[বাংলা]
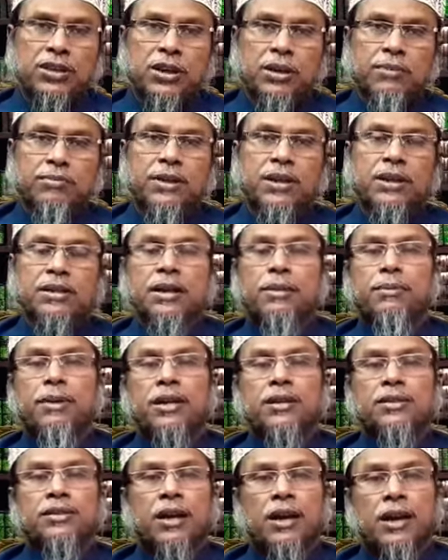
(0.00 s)
শরীফ থেকে
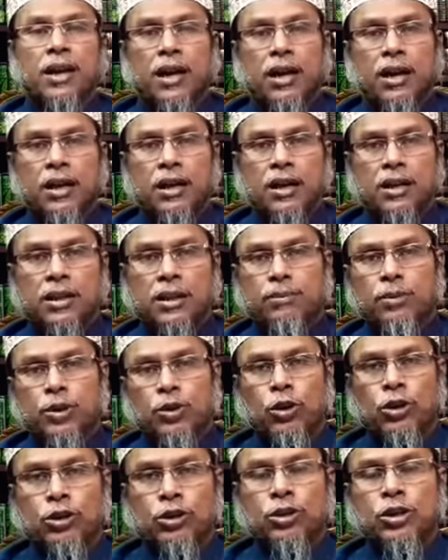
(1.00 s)
জাবালে সালা তারপর
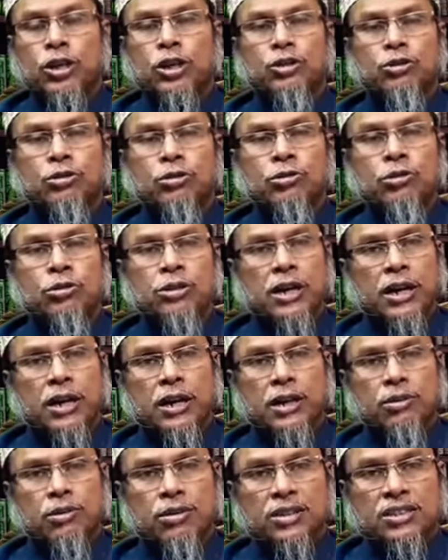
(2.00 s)
খন্দকের যুদ্ধ
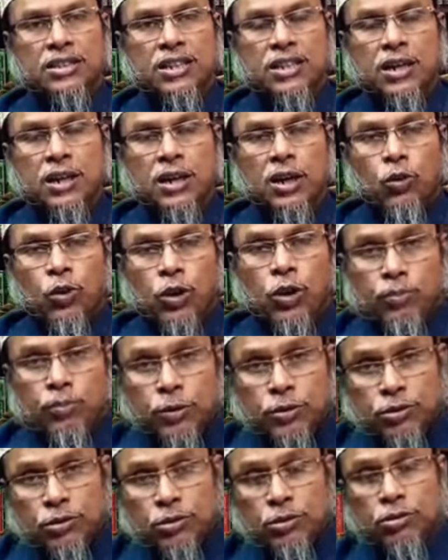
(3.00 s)
যেখানে হয়েছে ওই
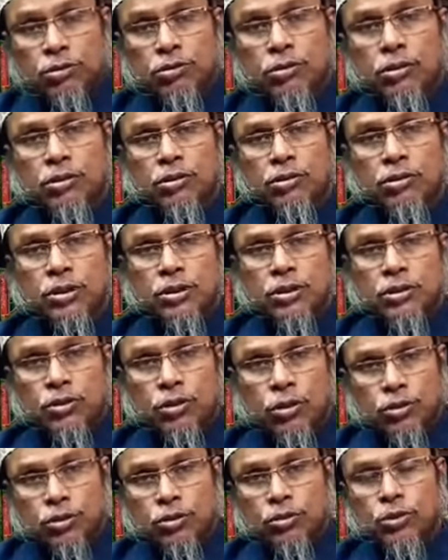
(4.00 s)
পর্যন্ত
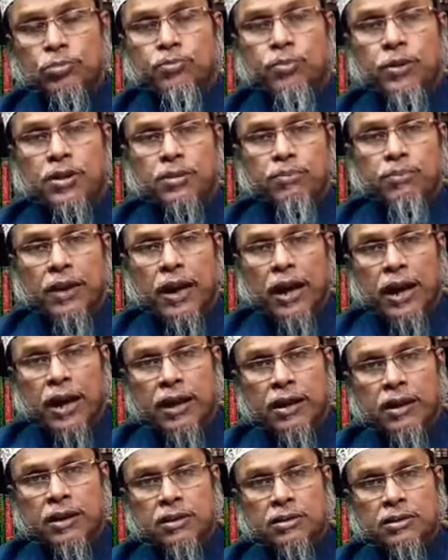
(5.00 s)
যতটুকু পথ
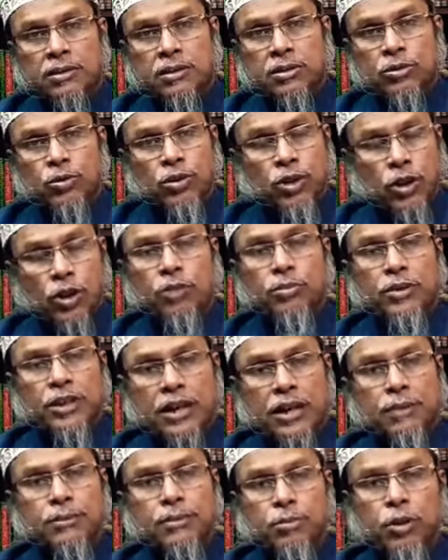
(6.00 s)
প্রায় দুই
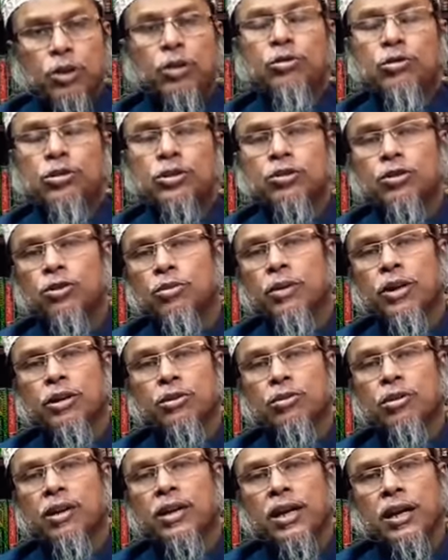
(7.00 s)
কিলোমিটার আমি মনে করছি অনুমান
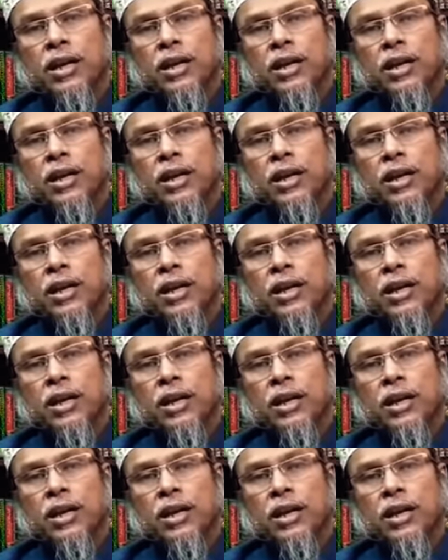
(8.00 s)
করে